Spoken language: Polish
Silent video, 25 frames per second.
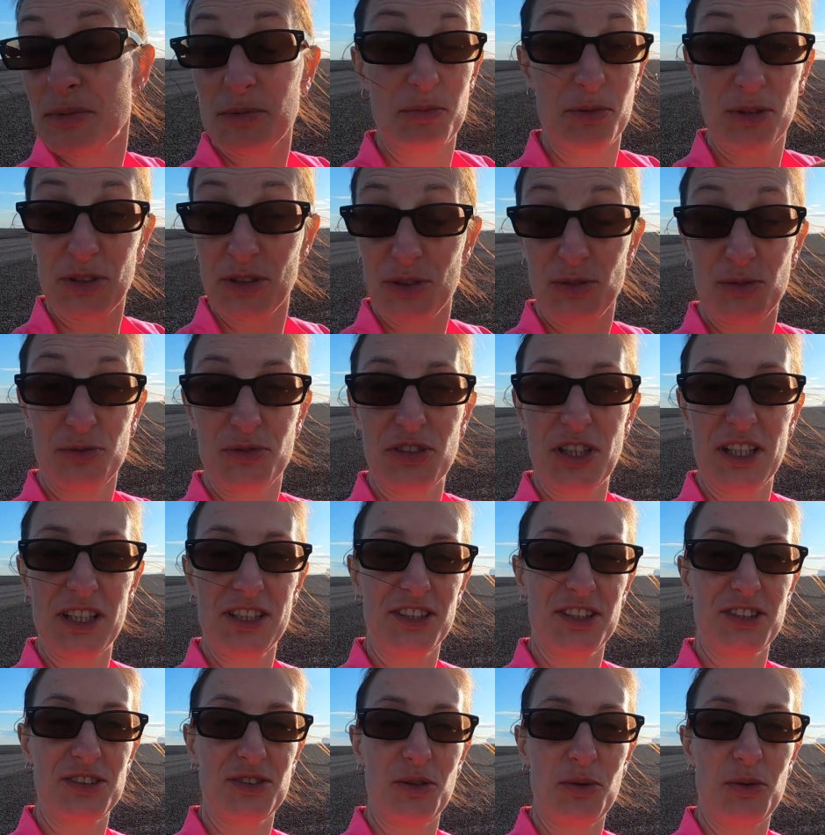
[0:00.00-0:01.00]
po prostu
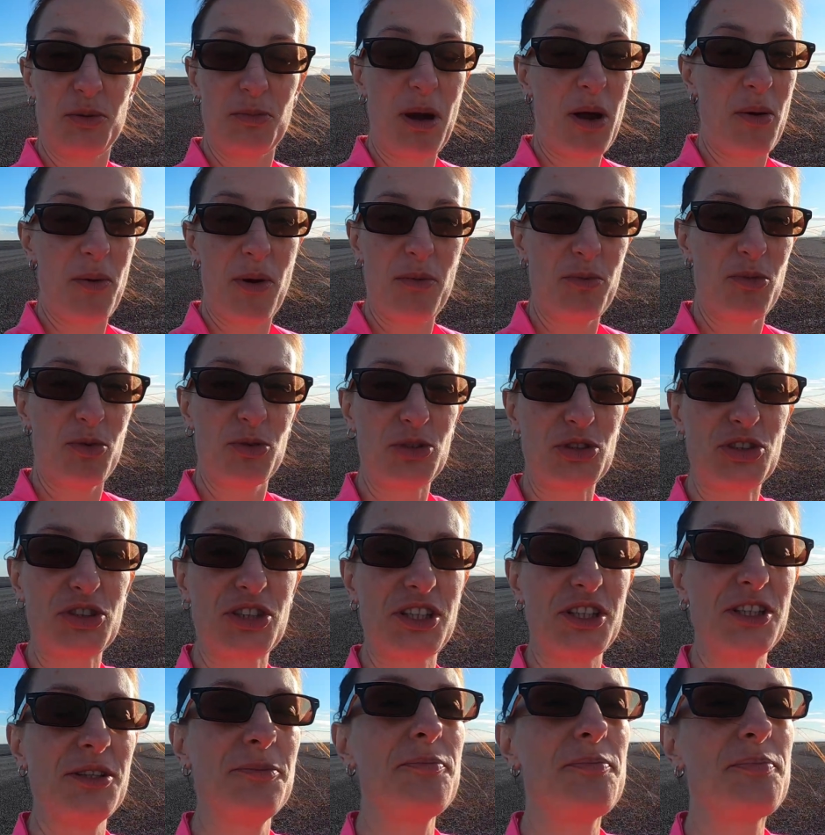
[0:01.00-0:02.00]
wszędzie są małe
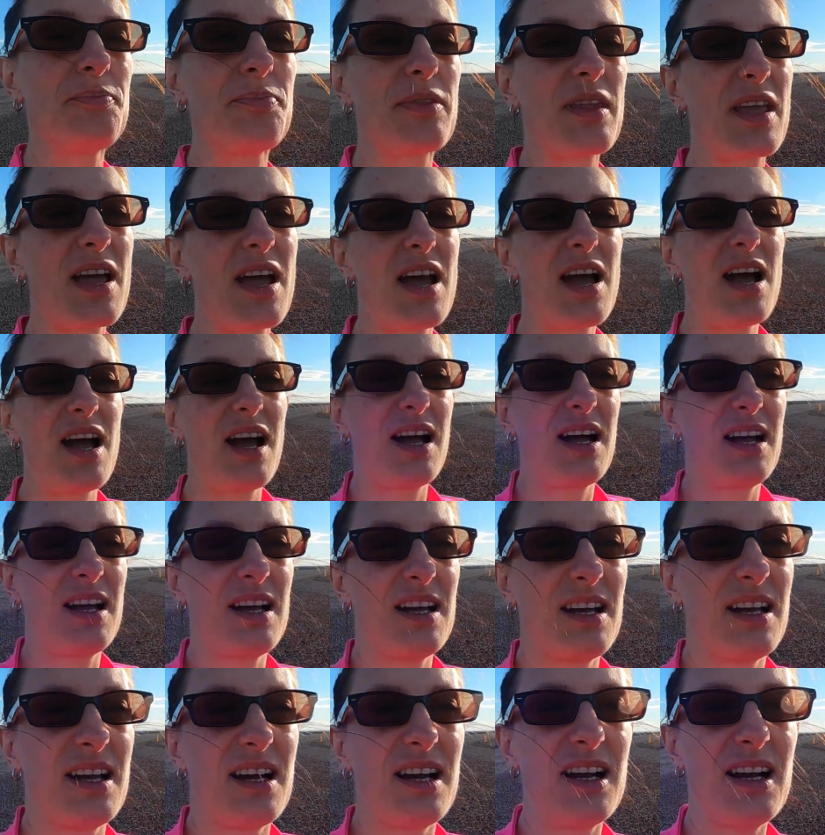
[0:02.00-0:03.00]
muszki,
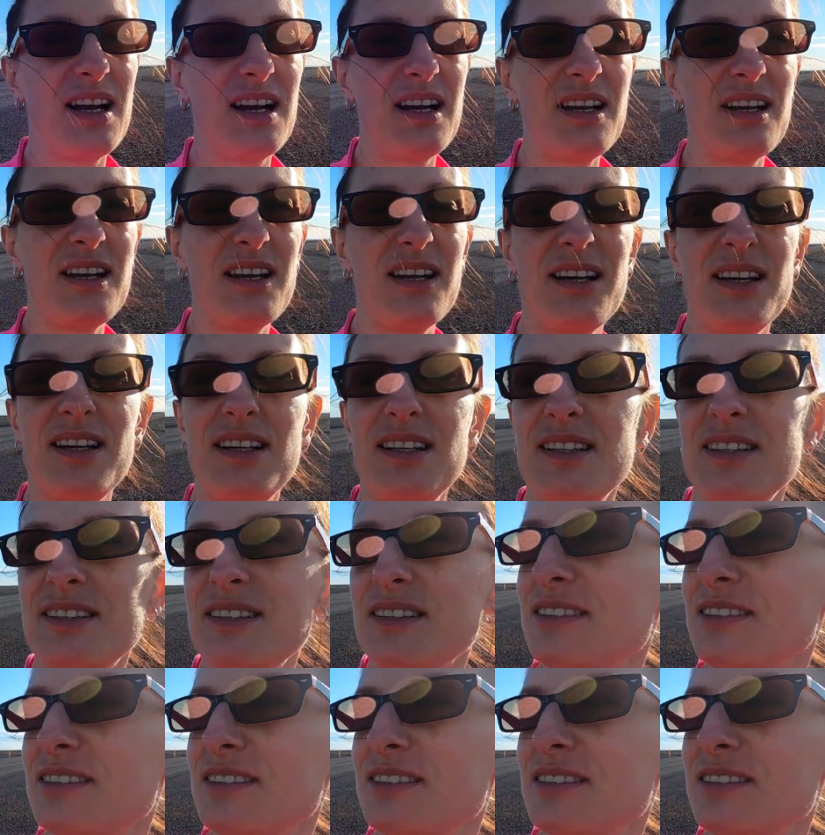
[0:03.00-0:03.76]
ale